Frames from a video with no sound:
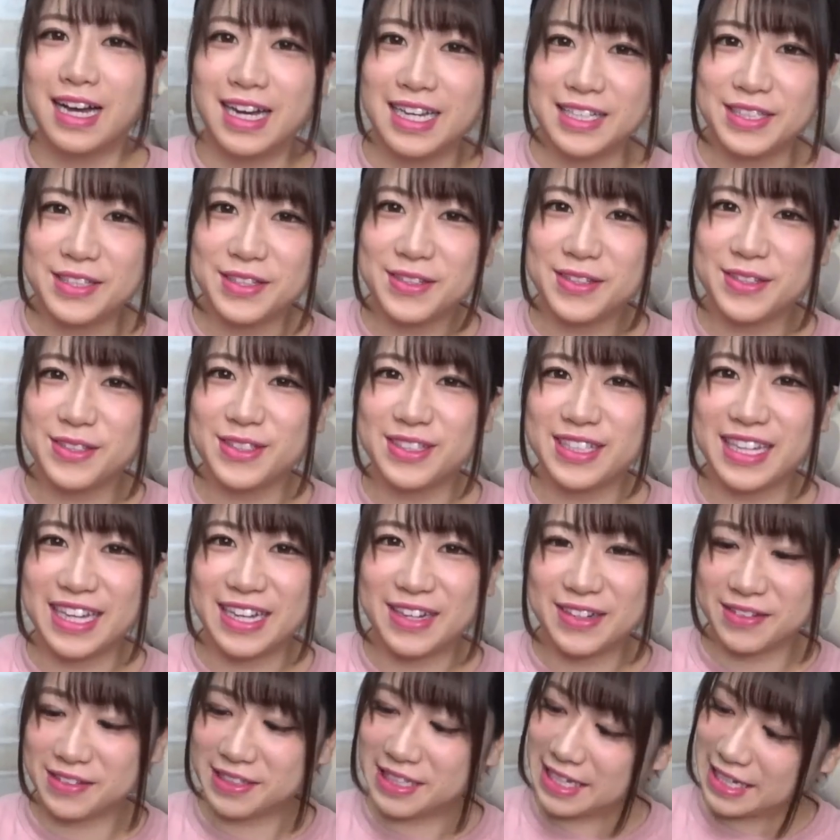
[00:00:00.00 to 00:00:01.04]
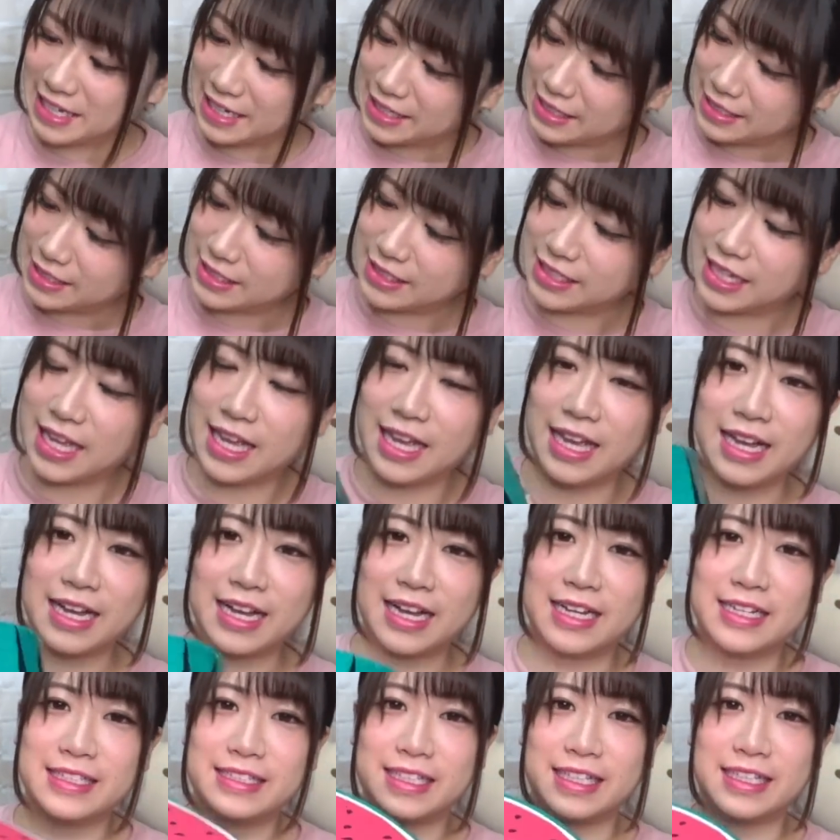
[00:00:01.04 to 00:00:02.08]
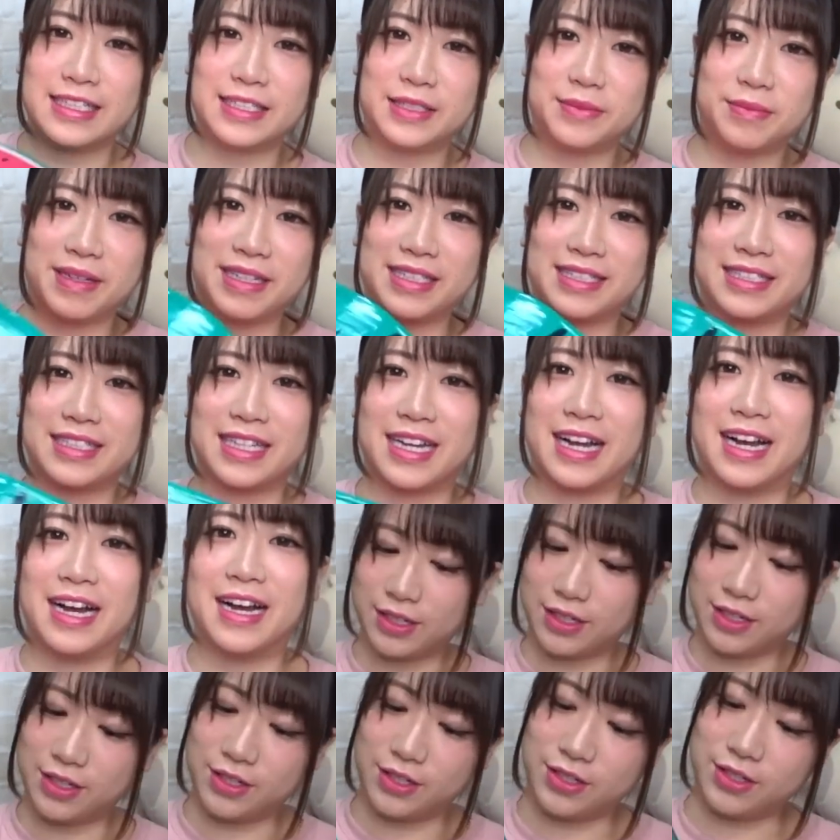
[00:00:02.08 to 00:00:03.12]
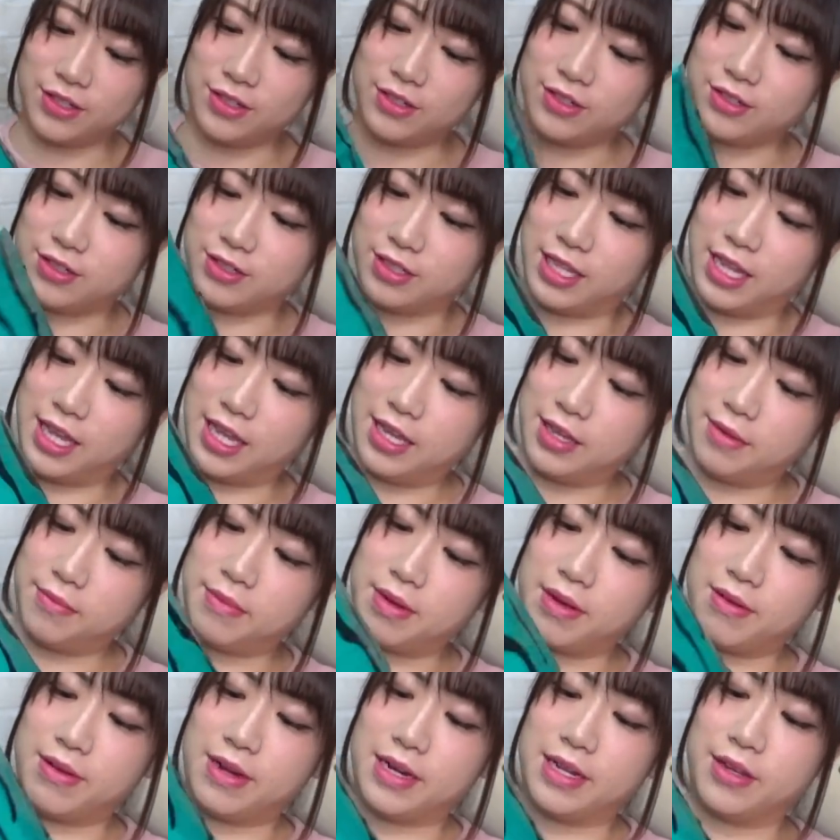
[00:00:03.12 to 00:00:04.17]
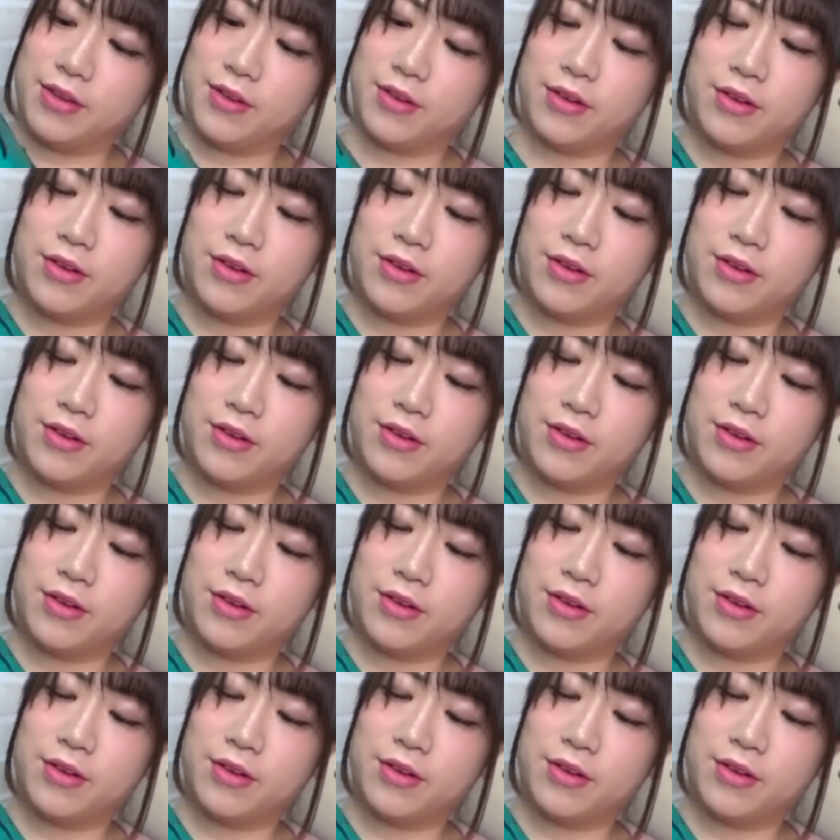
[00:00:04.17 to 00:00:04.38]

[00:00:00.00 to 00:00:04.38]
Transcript: ということでこんな感じで完成しました黒くね周りを